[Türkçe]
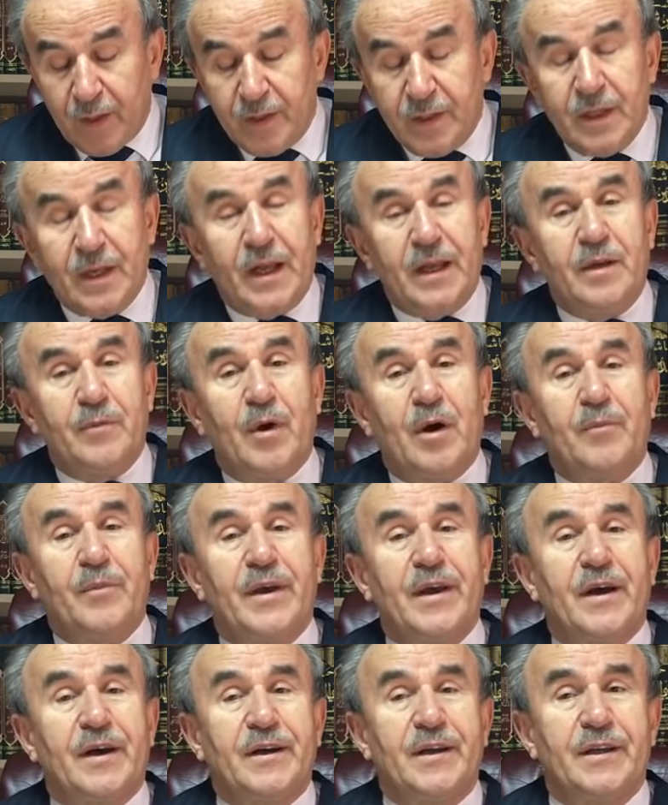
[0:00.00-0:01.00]
yine İmam
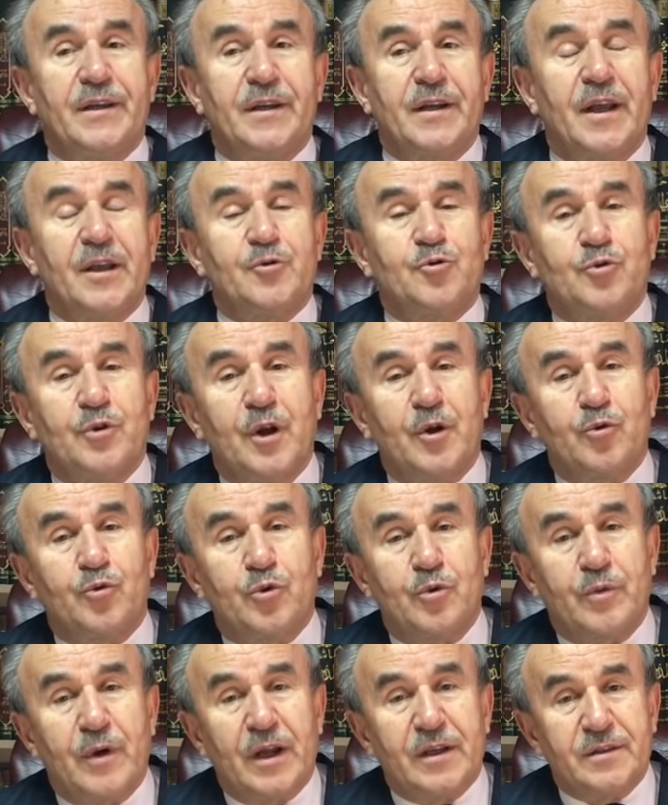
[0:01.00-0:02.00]
Beyhaki'nin Esünel
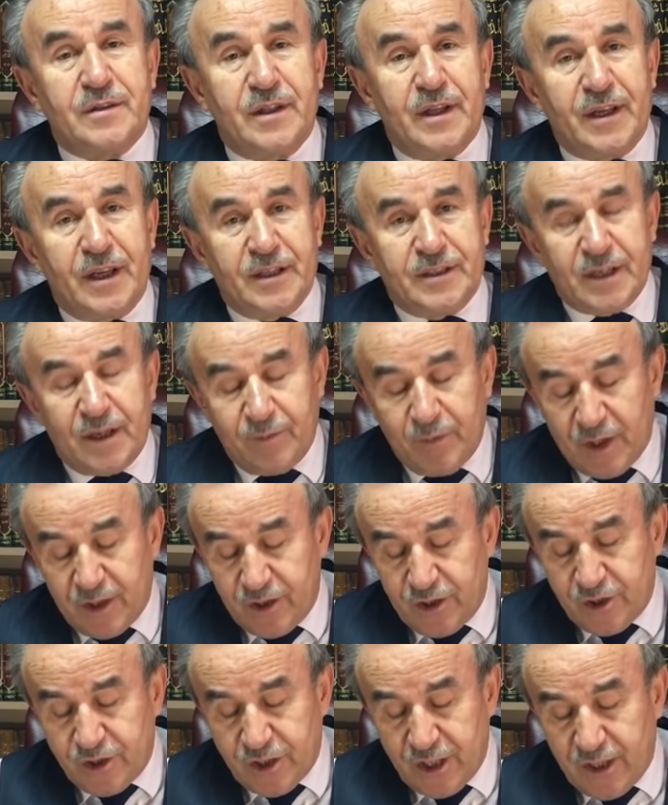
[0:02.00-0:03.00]
Kübrası'nda geçen bir
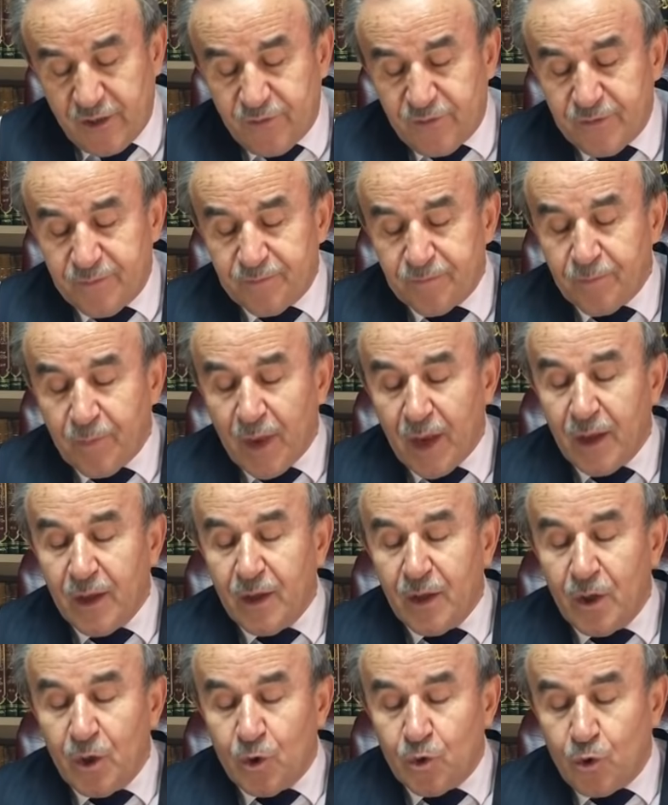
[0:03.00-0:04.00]
hadis-i şerif.
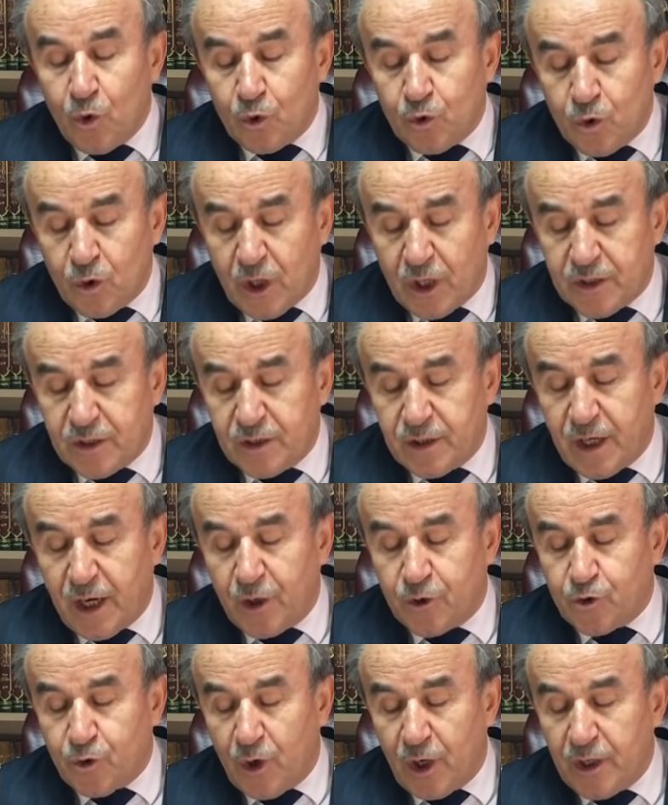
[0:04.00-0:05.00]
Kötü
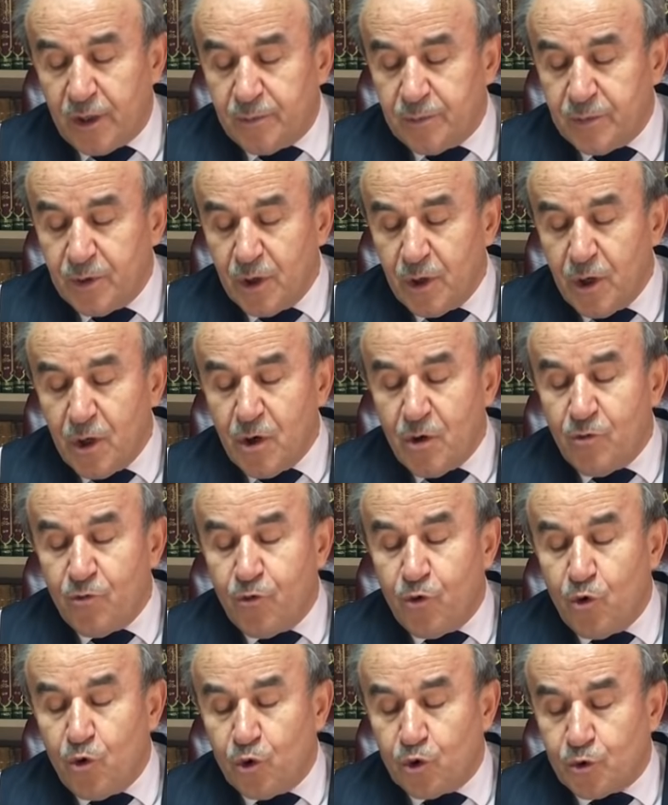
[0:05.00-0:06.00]
kadınlar çoğalıp
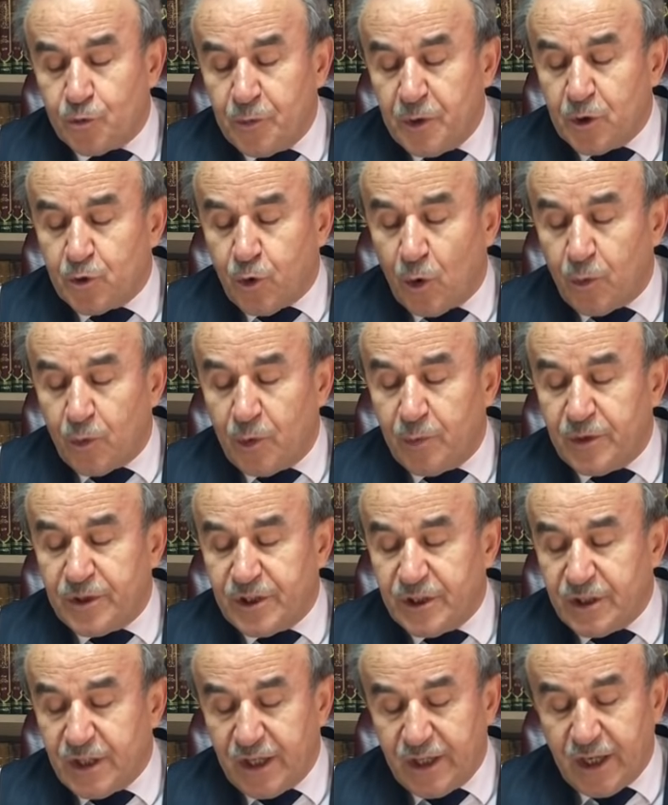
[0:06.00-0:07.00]
fuhuş bir toplum
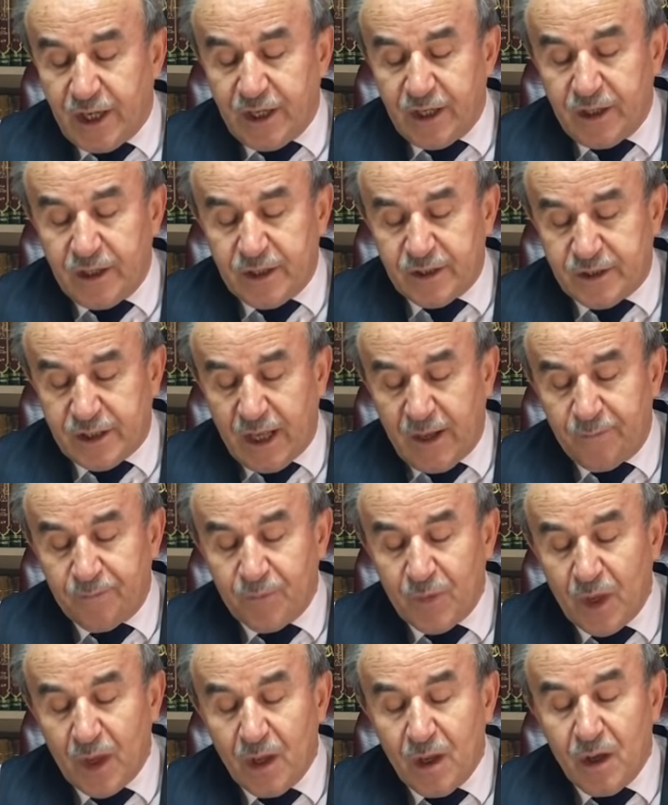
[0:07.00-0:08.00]
içinde yayılırsa
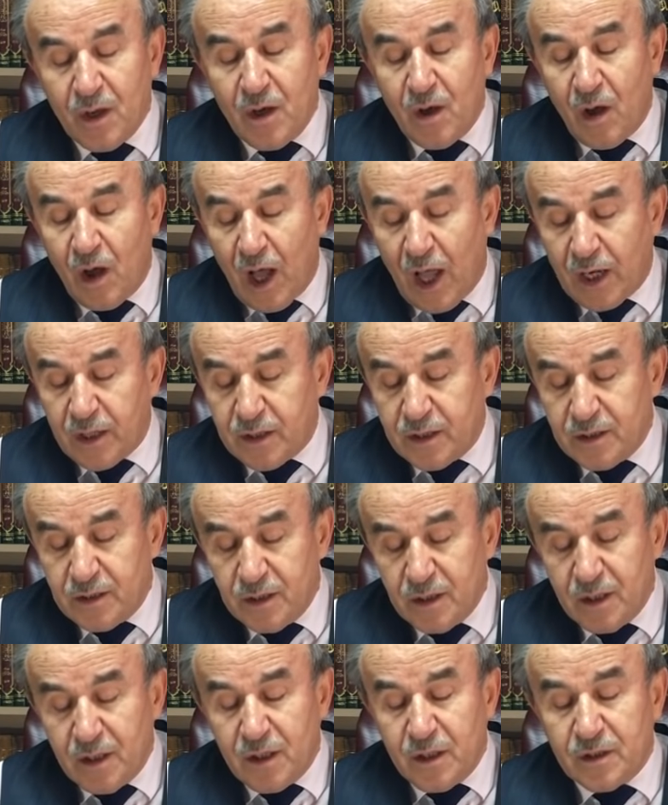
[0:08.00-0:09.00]
halk
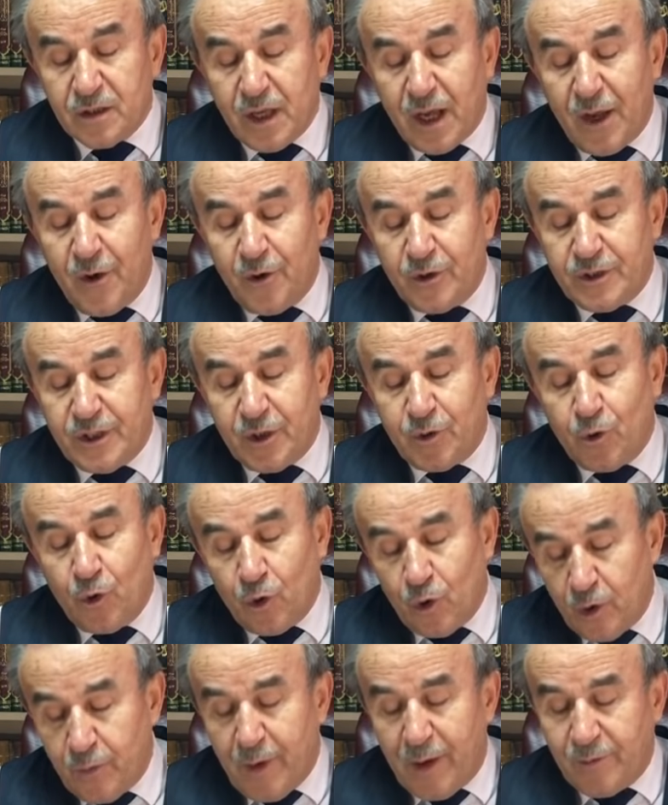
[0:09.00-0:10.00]
daha önce
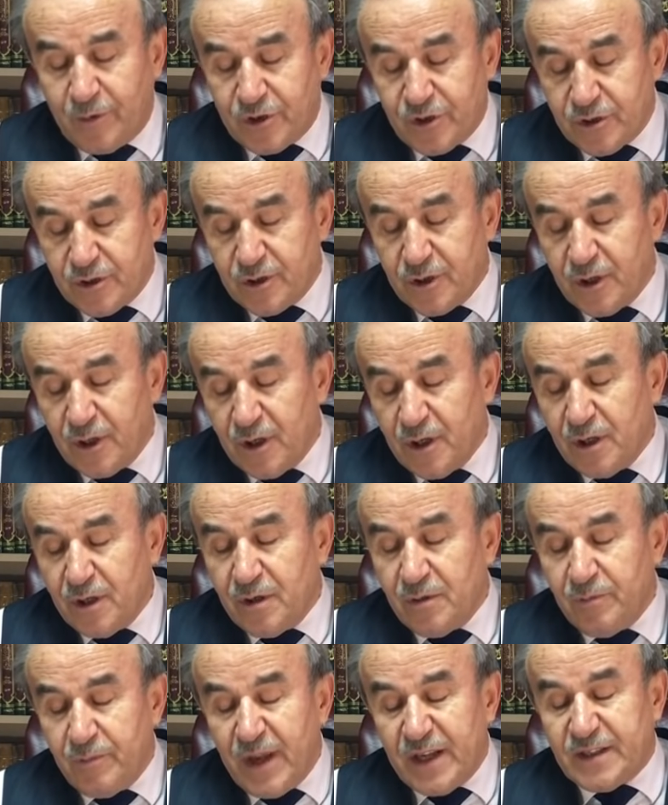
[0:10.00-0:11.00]
görülmemiş
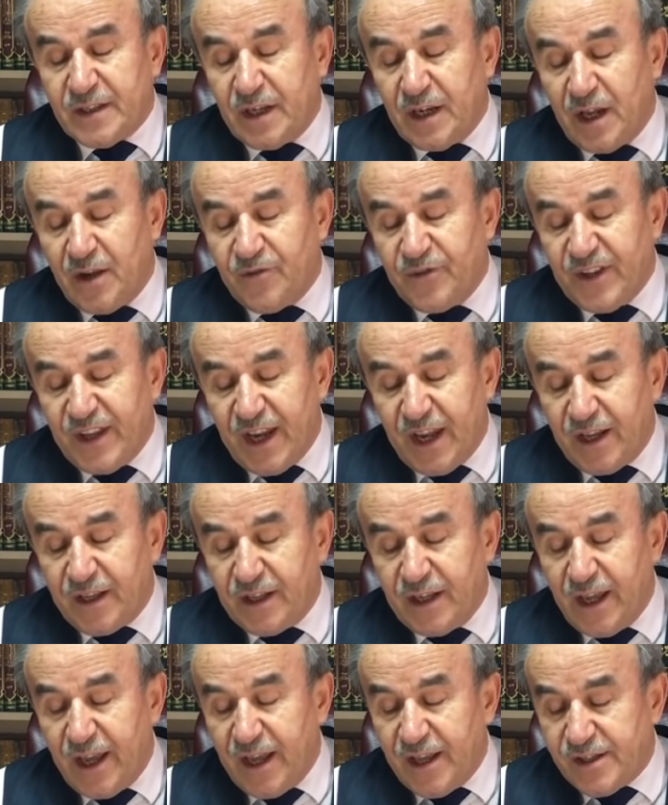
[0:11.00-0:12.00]
mesela
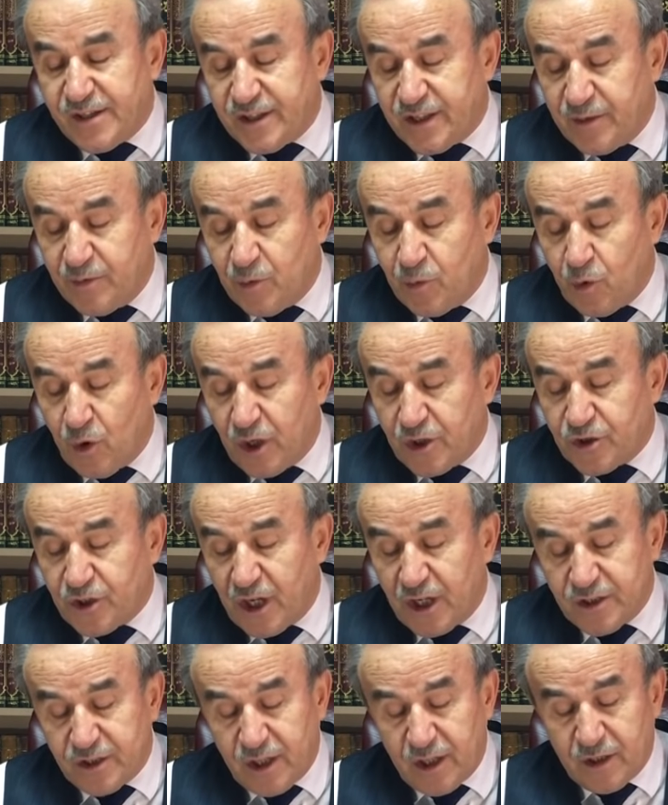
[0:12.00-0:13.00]
frengi, AIDS gibi bulaşıcı
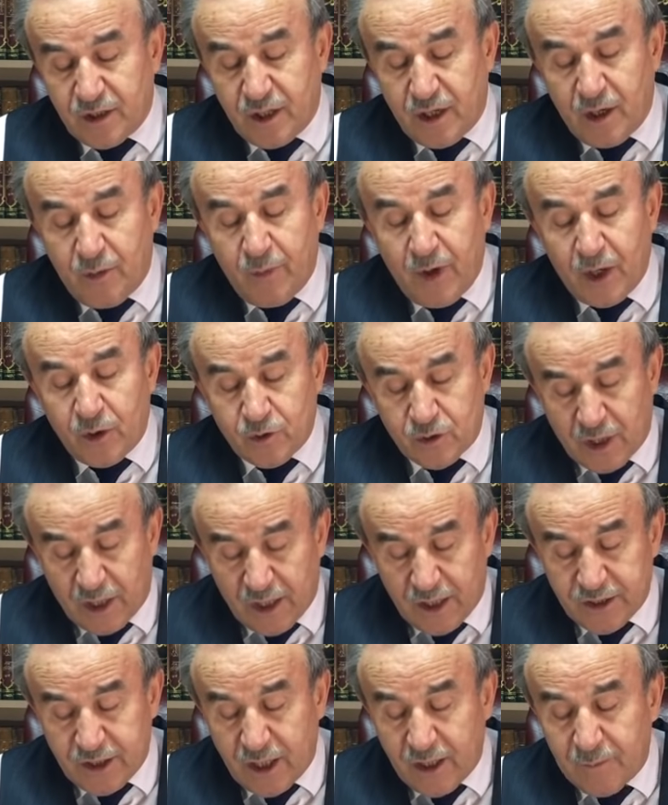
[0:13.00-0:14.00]
hastalıklara maruz
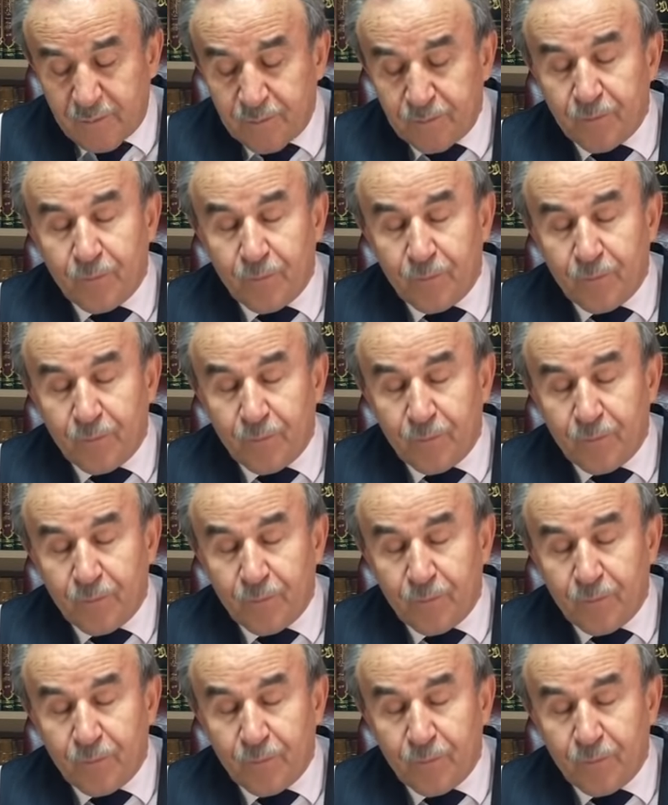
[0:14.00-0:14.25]
kalacak.